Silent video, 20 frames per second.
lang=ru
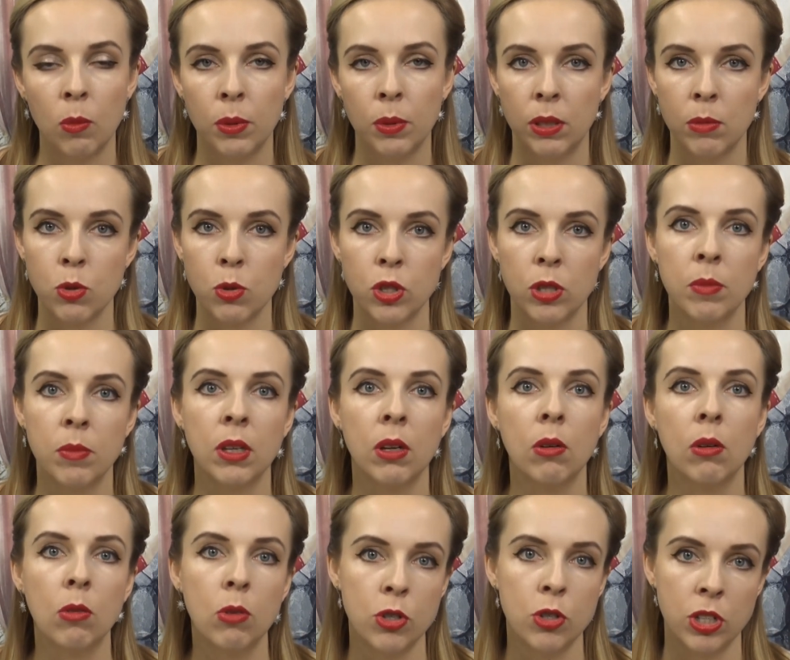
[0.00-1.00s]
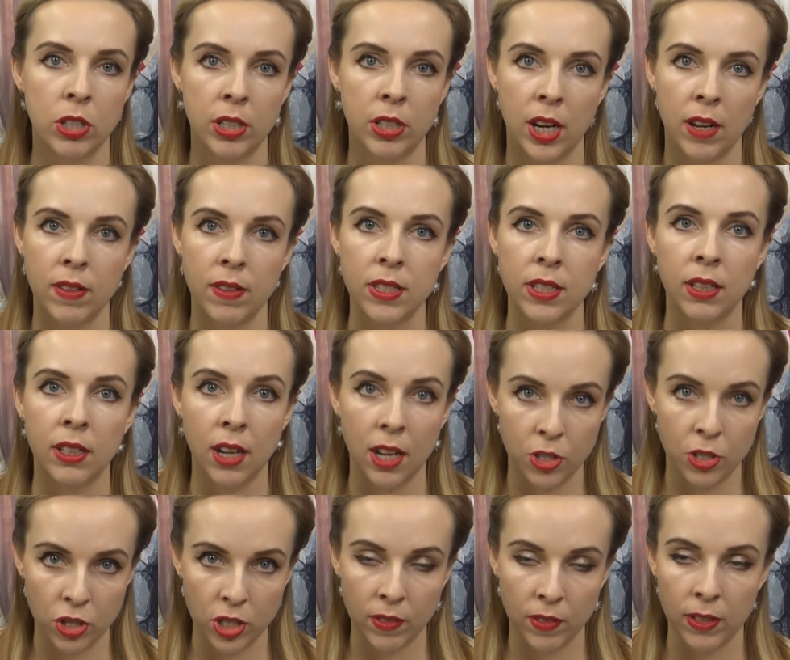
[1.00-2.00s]
потому что мне очень нравится
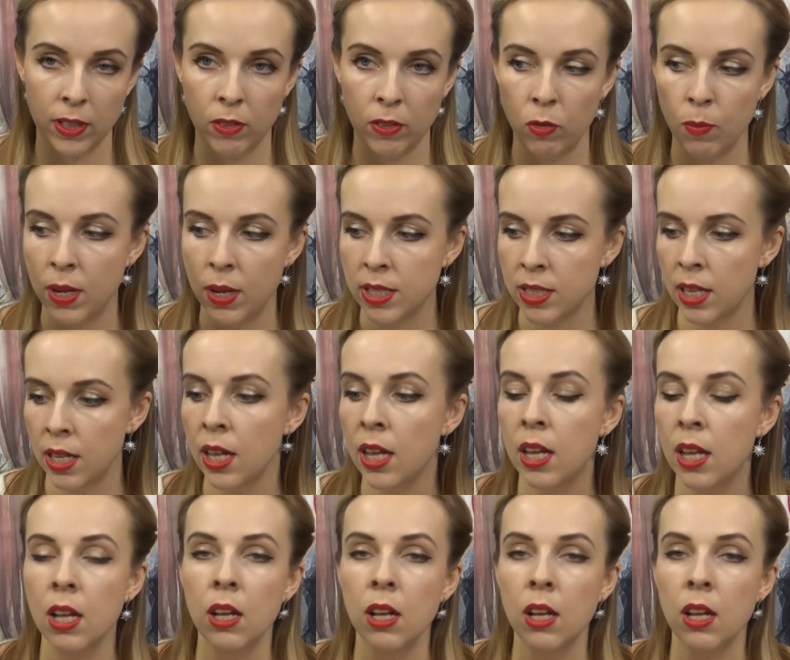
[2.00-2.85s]
качество этого масла.